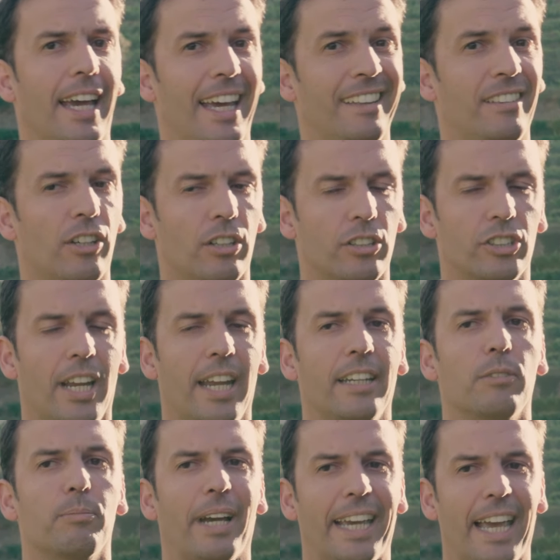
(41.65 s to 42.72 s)

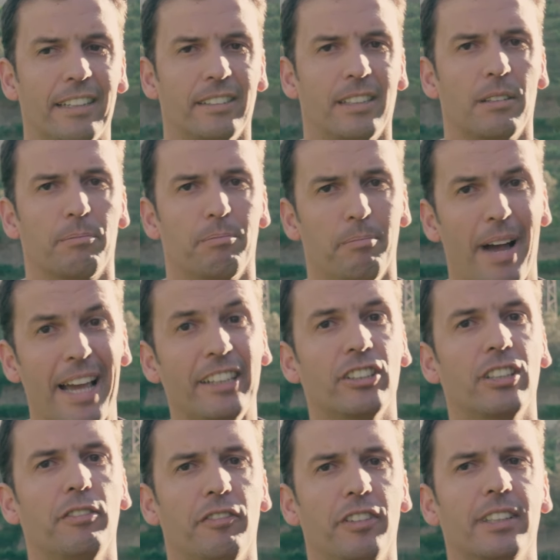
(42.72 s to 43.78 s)
heterogénea, uma casta mais
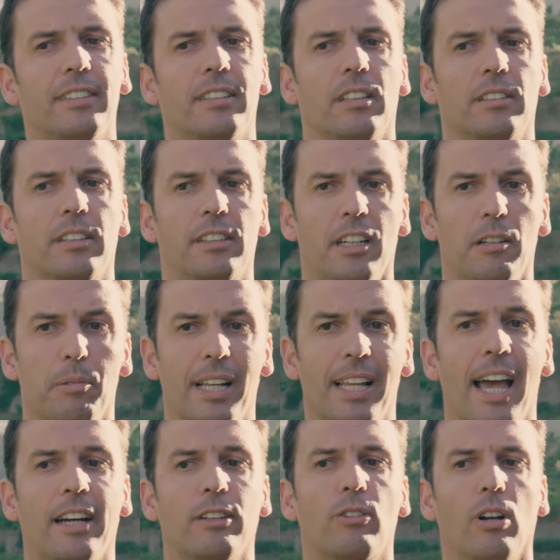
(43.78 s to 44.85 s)
difícil de
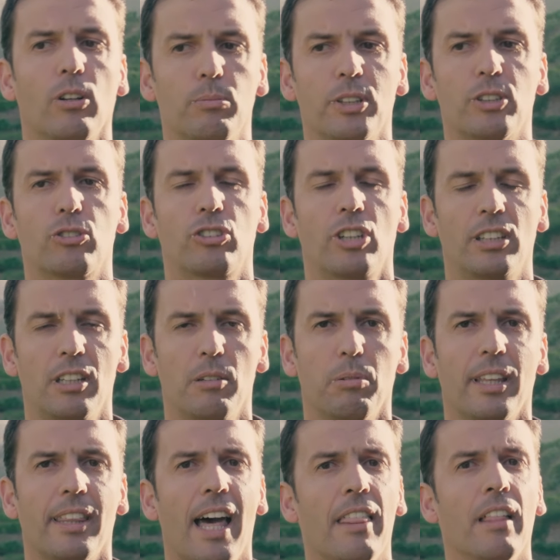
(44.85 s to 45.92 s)
trabalhar, com alguma
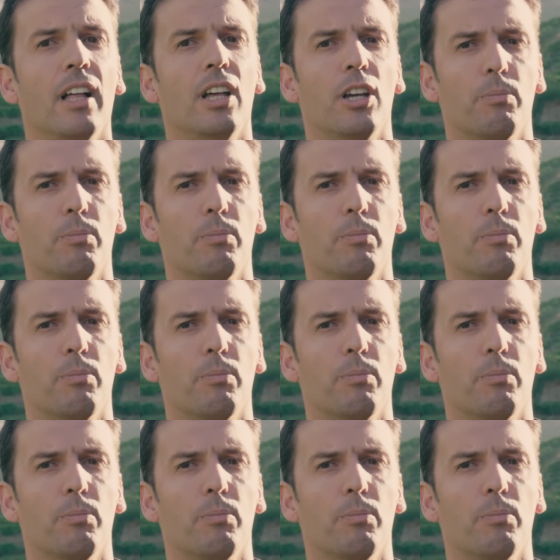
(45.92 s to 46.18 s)
suscetibilidade